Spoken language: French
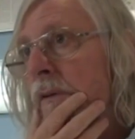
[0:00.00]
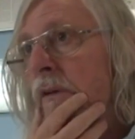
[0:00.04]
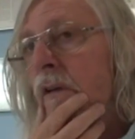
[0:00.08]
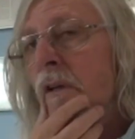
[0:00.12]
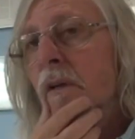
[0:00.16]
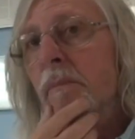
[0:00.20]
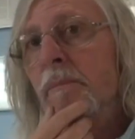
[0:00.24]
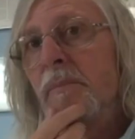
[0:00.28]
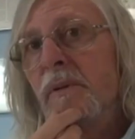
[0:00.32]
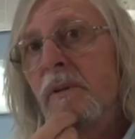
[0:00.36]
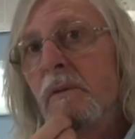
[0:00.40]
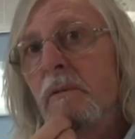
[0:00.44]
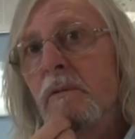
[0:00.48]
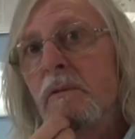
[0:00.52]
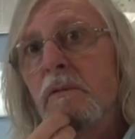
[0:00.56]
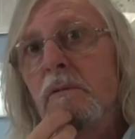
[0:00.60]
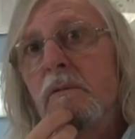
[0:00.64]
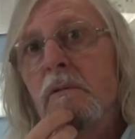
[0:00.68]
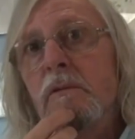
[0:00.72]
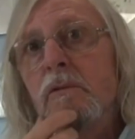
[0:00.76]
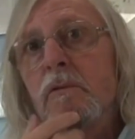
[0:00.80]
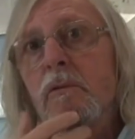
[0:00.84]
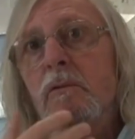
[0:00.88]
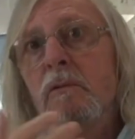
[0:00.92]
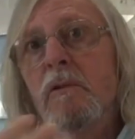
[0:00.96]
dans les pays
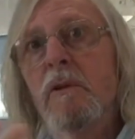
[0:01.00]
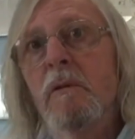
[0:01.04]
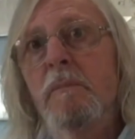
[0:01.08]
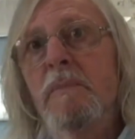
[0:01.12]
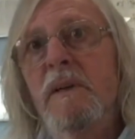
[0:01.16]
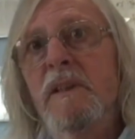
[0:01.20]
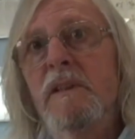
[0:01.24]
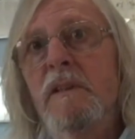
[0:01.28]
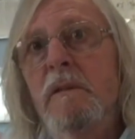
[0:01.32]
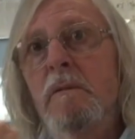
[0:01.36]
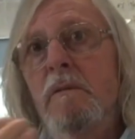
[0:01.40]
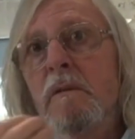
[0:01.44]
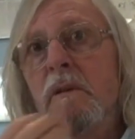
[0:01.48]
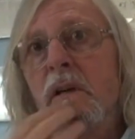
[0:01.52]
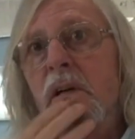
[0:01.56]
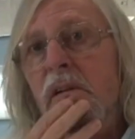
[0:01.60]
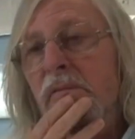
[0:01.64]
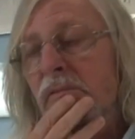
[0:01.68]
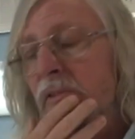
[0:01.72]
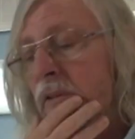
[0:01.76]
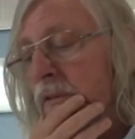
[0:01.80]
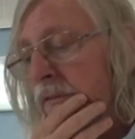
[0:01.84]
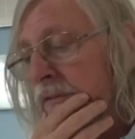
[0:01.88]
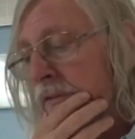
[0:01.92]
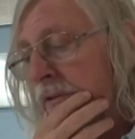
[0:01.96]
occidentaux, en particulier la
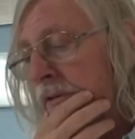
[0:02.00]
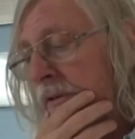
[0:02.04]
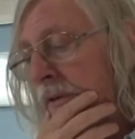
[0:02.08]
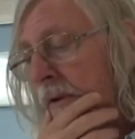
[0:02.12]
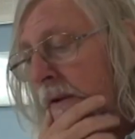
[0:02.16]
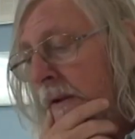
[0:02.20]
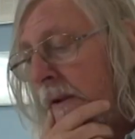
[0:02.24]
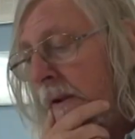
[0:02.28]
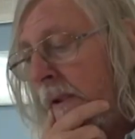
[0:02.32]
France.